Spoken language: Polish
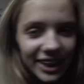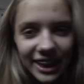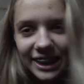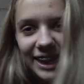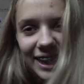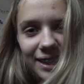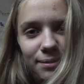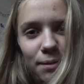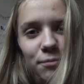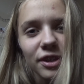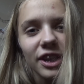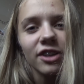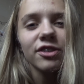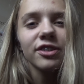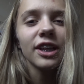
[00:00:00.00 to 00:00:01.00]
I teraz mam
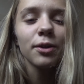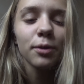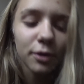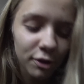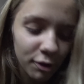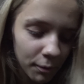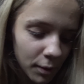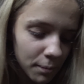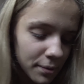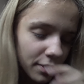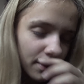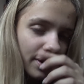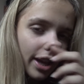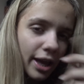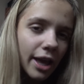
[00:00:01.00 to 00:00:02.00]
czekać na jutro, żeby
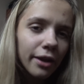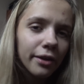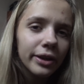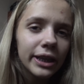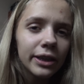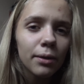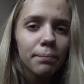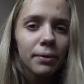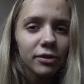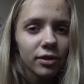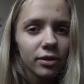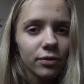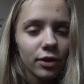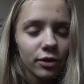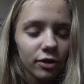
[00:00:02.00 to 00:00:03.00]
dopiero kolejną
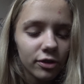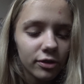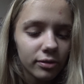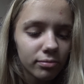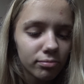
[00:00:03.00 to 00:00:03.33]
paczkę otworzyć.